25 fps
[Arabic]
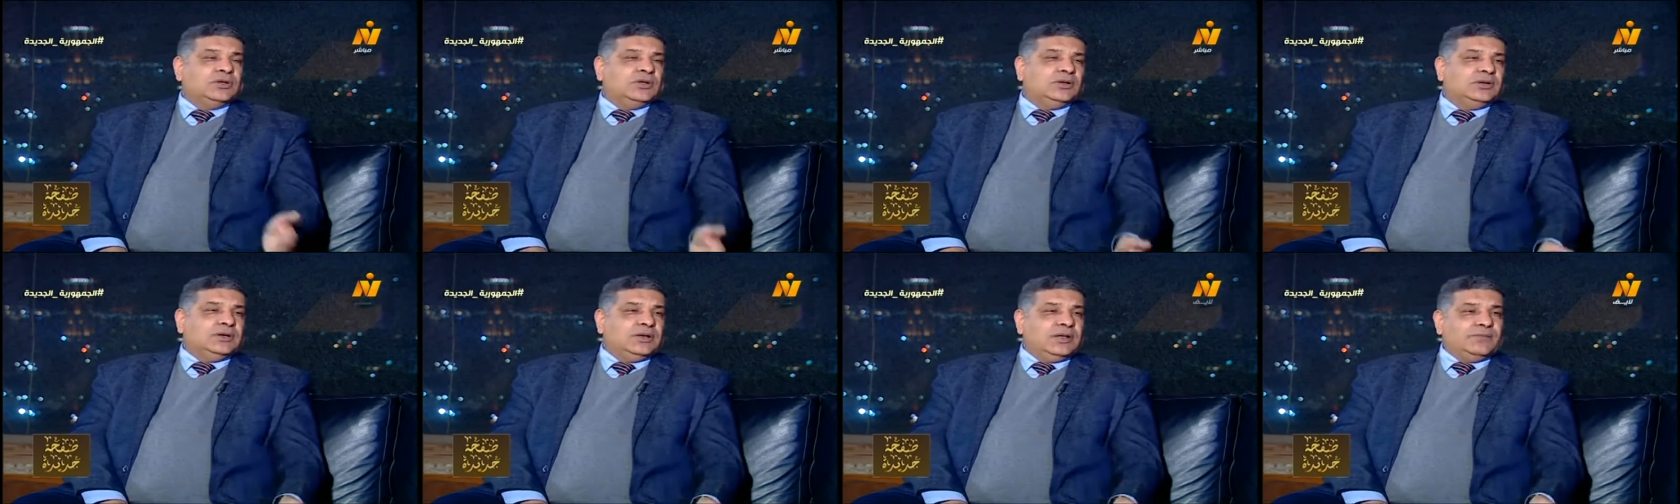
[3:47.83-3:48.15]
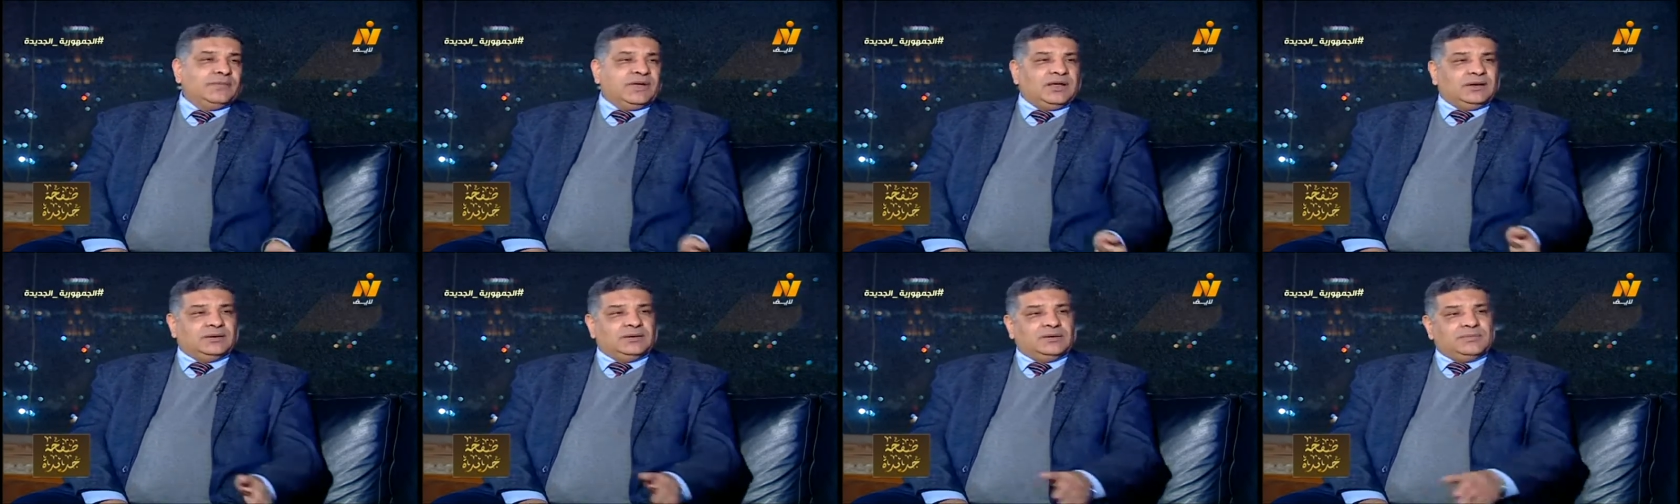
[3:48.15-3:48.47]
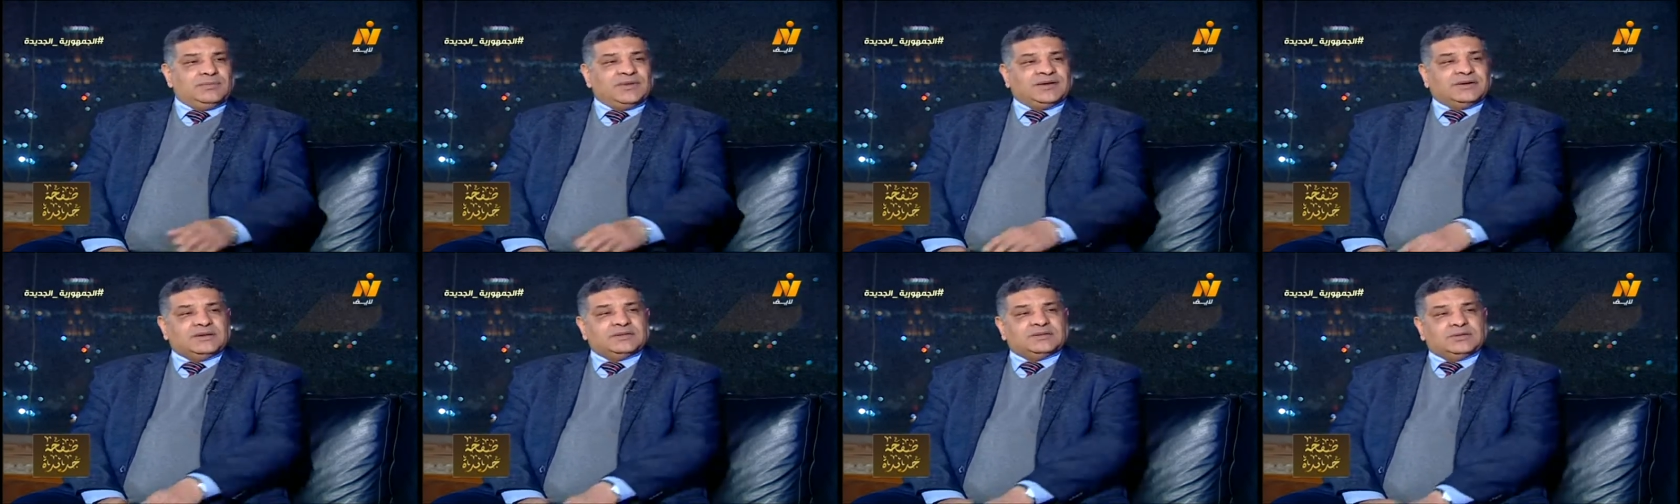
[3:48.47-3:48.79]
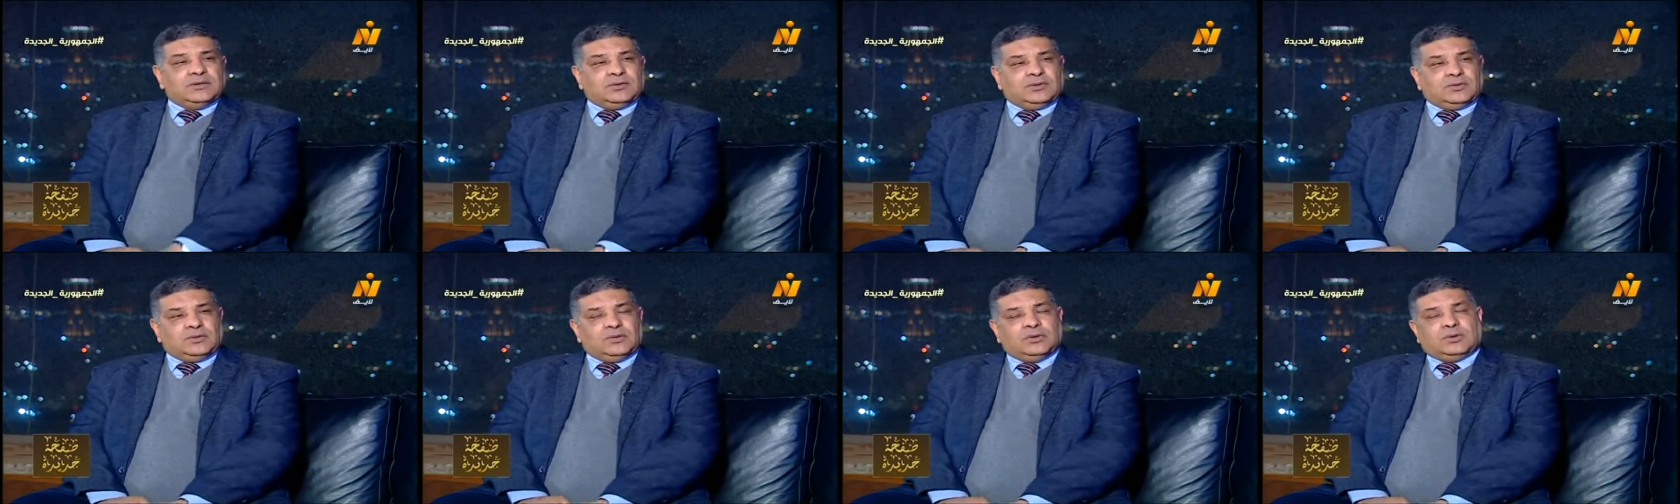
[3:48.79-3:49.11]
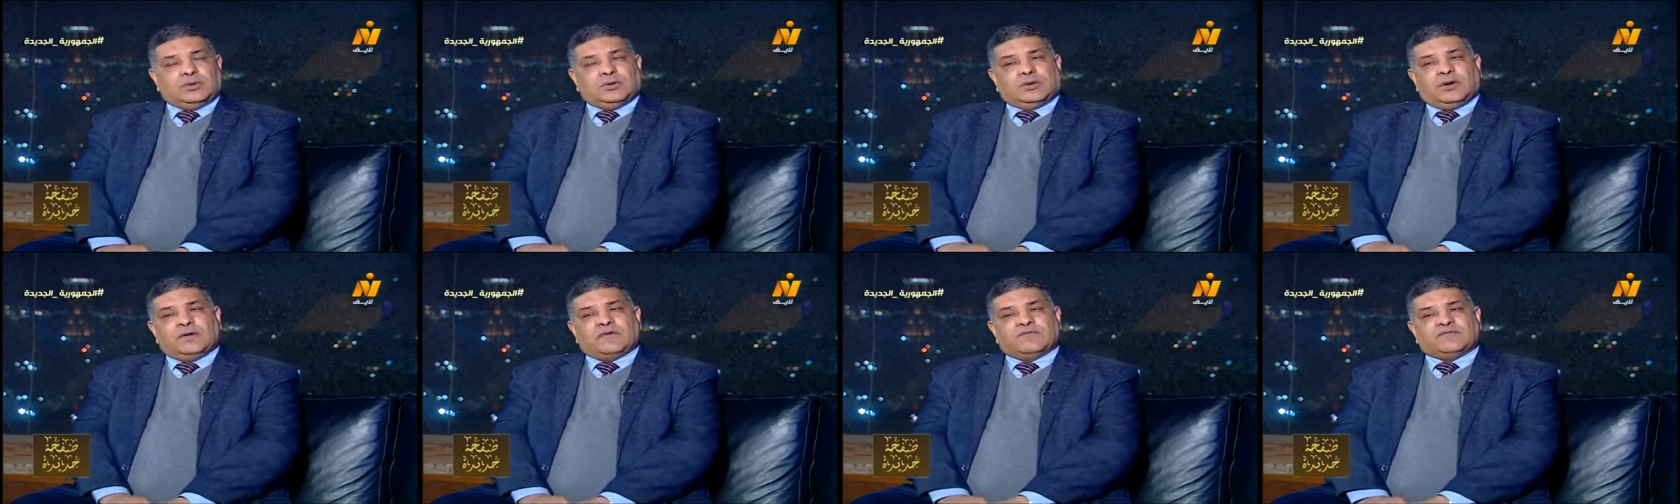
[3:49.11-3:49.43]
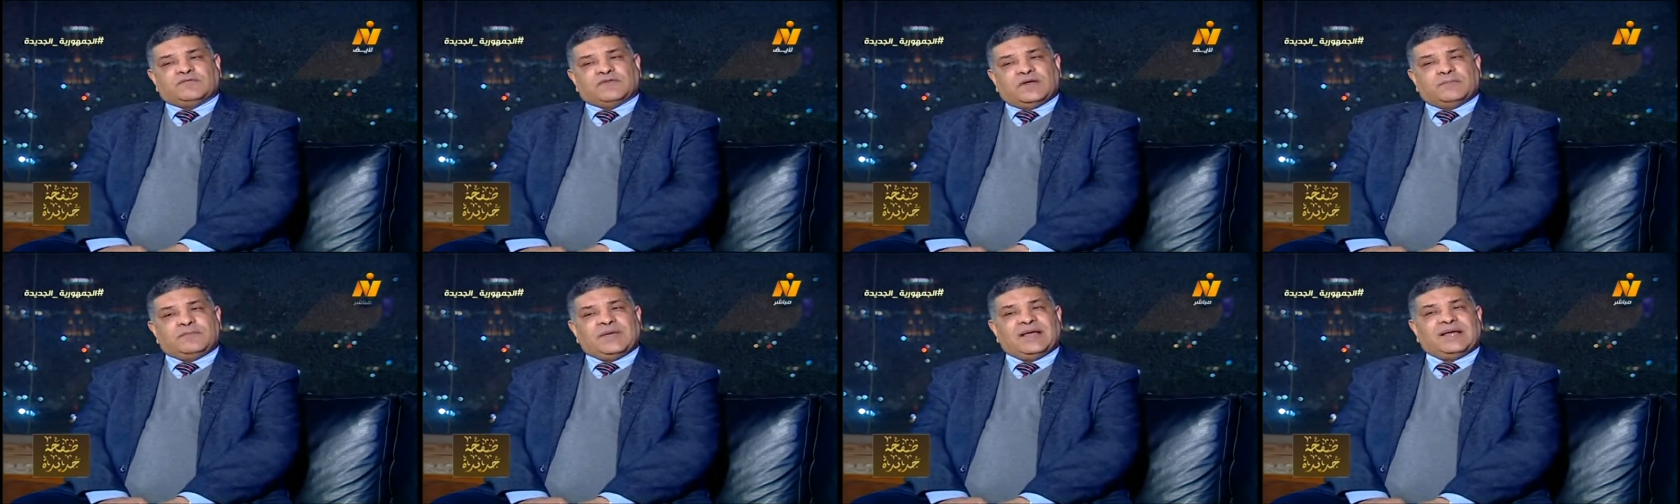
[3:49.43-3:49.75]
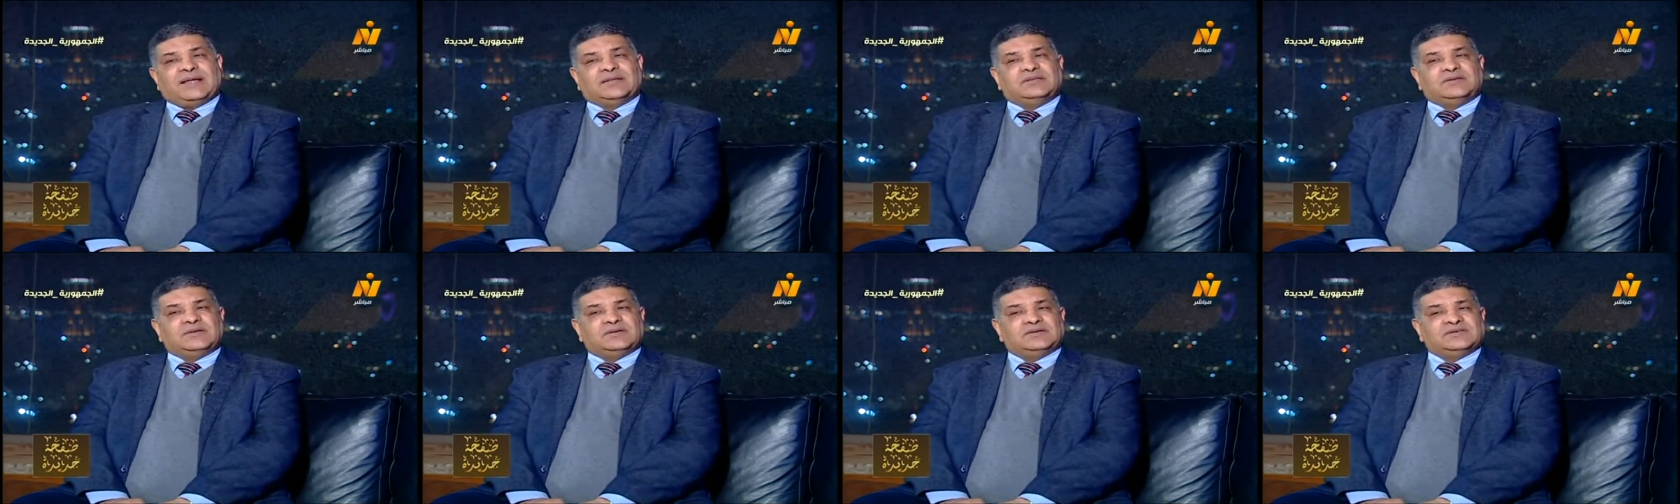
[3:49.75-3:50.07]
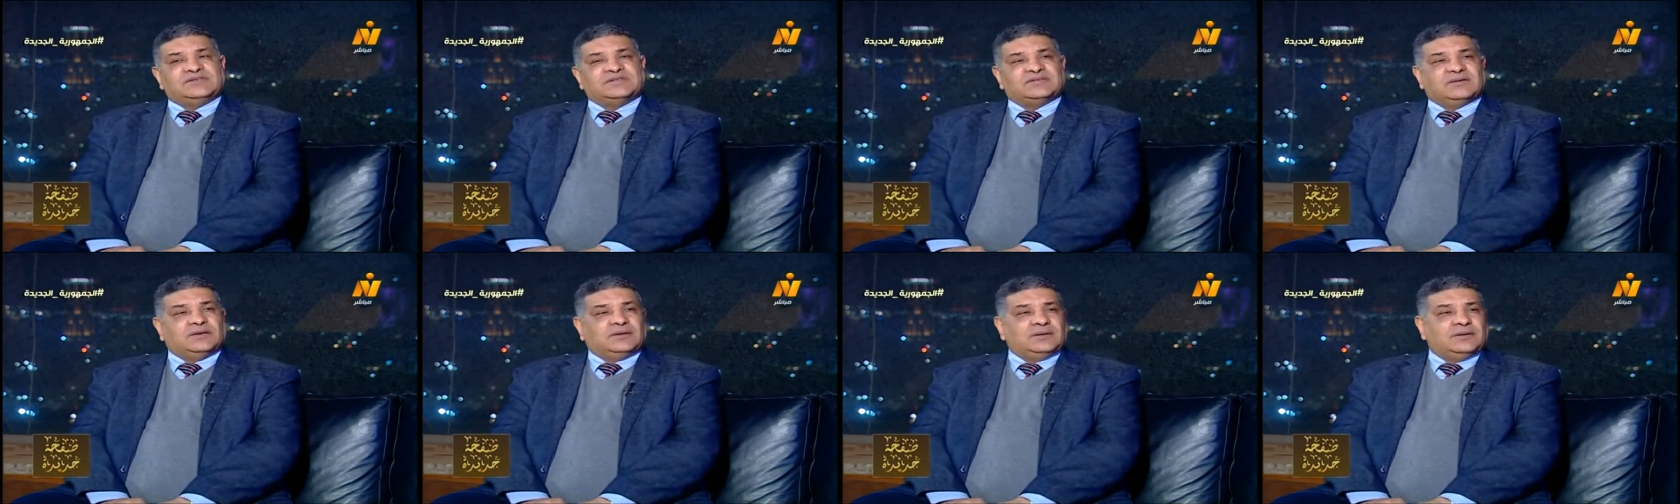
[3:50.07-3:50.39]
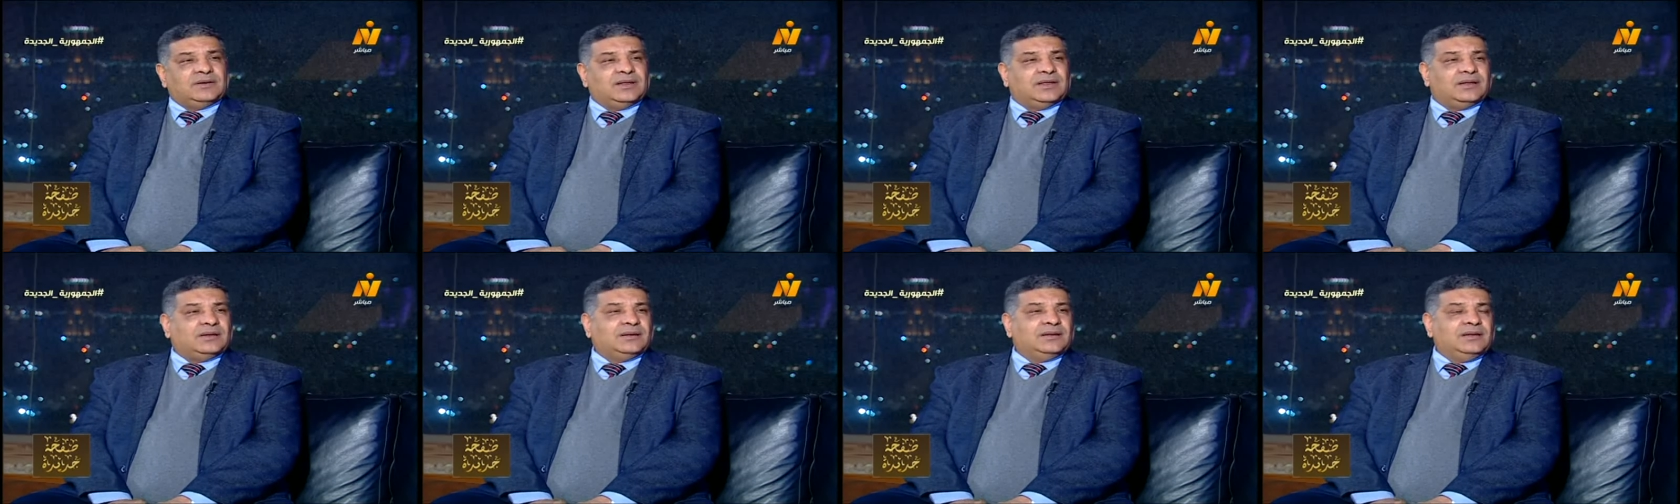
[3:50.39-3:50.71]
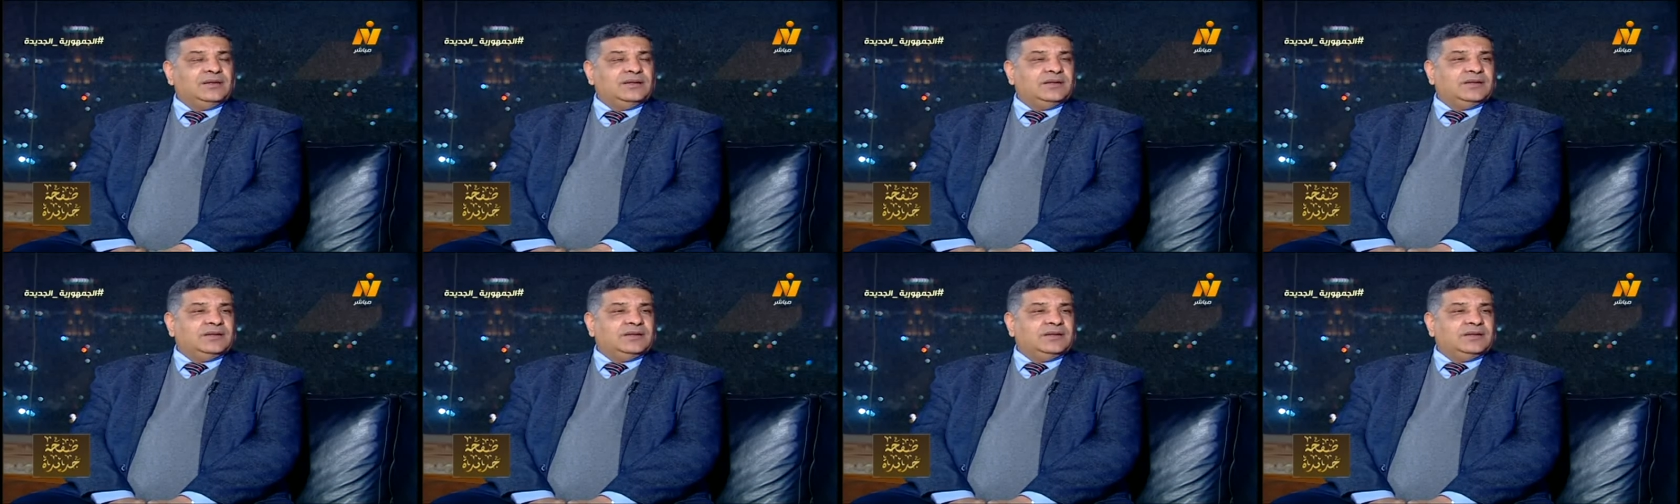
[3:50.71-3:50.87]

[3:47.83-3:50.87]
لمناطق اخرى فبعد الاستقلال